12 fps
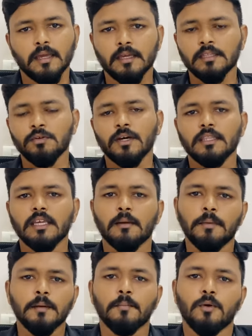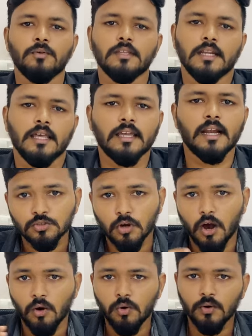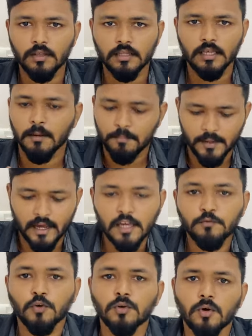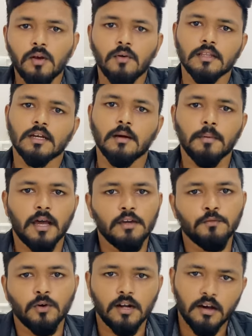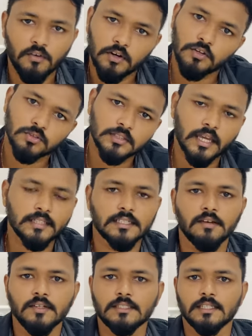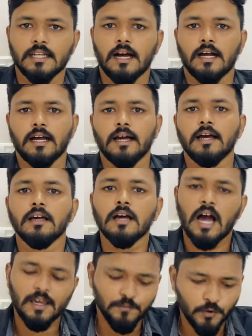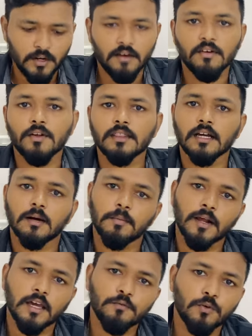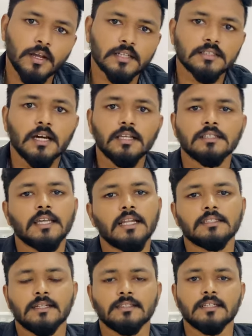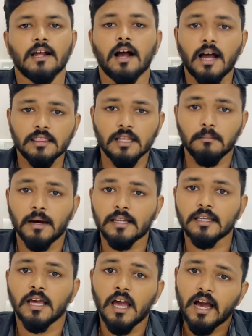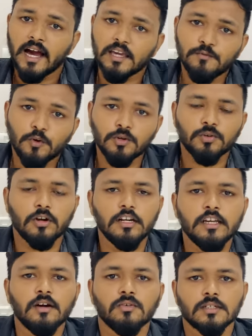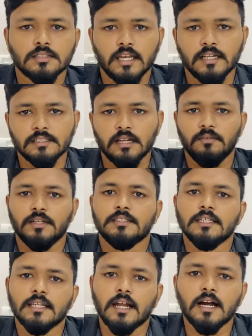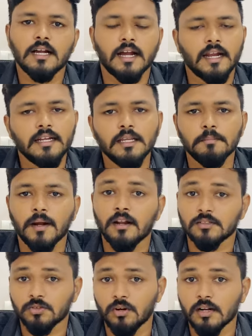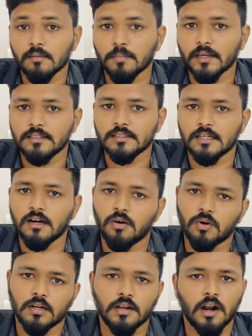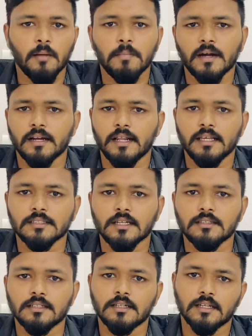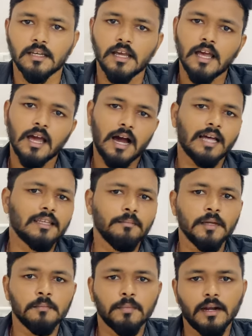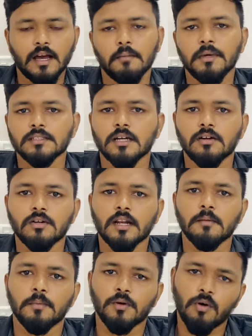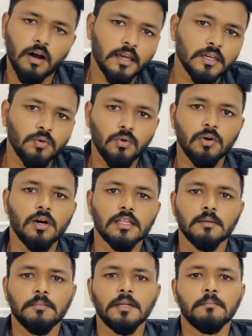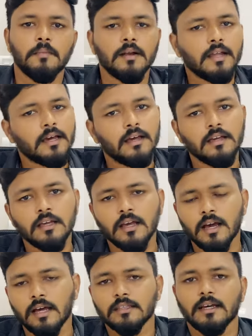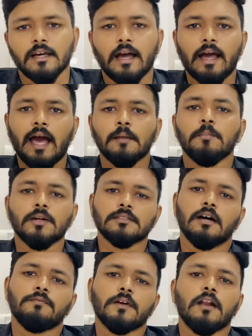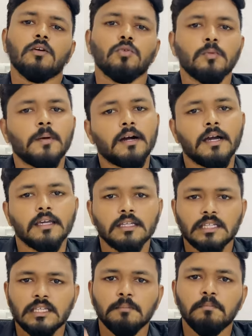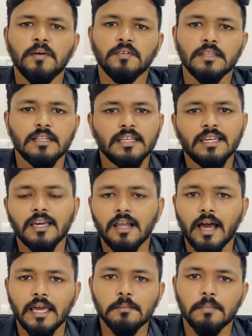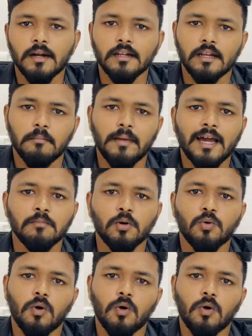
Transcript: இது வந்து எப்படி போகும்னு தெரியாது ஏன்னா ஸோ அவங்க வந்து எப்படி ஐஃபோன் டுவெல் வந்ததுக்கப்புறம் ஐஃபோன் லெவனையும் சேல்ஸில் வச்சுக்கினாங்க ஐஃபோன் லெவன் வந்ததுக்கப்புறம் ஐஃபோன் எக்ஸ்ஆரி சேல்ஸில் வச்சுருக்காங்க அந்த மாதிரி ஐஃபோன் டுவெல்லே அவங்க சேல்ஸில் வச்சிங்கன்னா கண்டிப்பாக நான் சொல்கிற ப்ரைஸ்க்கு அவங்க ட்ராப் ஆக நிறைய சான்ஸ் இருக்குது அதை பீட் பண்ண அமேசானும் ட்ரை பண்ணுவாங்க இவங்களும் அதை பீட் பண்ண அந்த ஏர்பாட்ஸ் ஆஃபர்லாம் கொடுப்பாங்க இப்போ வந்து நீங்கள் யாரும் ஐபேட் இல்லை மேக் புக்